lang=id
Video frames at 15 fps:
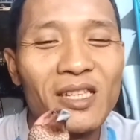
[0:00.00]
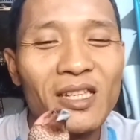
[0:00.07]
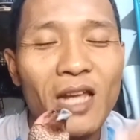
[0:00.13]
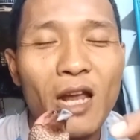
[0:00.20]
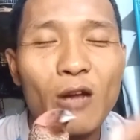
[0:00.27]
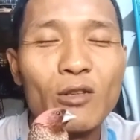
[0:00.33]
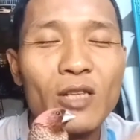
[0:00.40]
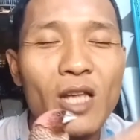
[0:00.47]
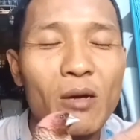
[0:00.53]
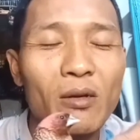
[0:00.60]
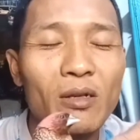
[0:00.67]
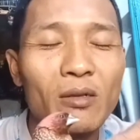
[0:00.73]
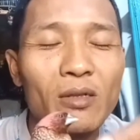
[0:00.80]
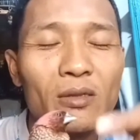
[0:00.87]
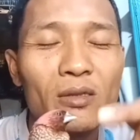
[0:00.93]
kalau
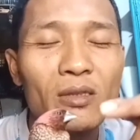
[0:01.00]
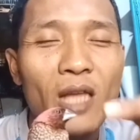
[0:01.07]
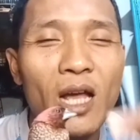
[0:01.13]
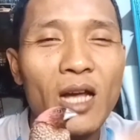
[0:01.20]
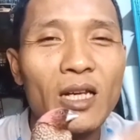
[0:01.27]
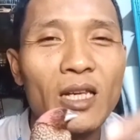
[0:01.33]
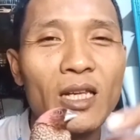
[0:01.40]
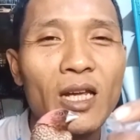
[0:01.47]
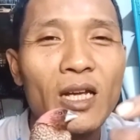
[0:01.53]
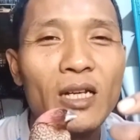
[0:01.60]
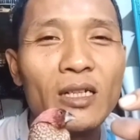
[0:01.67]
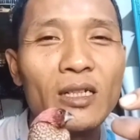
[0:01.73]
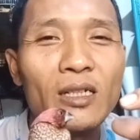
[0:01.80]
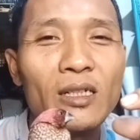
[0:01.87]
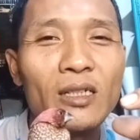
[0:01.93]
yang tangkringan
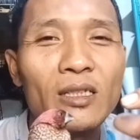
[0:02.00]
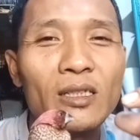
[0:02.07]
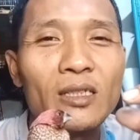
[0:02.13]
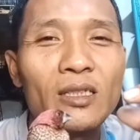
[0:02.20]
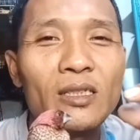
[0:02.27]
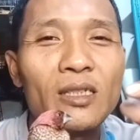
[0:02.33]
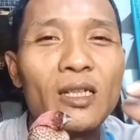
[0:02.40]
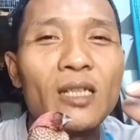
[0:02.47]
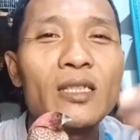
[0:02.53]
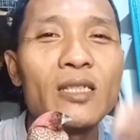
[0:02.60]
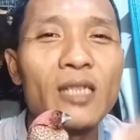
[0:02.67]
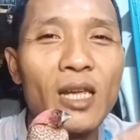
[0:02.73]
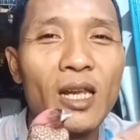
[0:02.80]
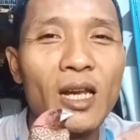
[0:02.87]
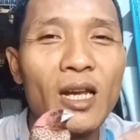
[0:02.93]

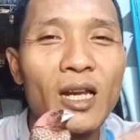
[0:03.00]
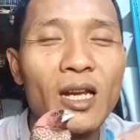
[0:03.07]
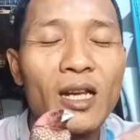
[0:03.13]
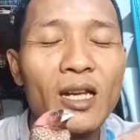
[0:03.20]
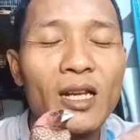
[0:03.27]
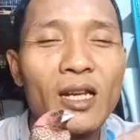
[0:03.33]
kecil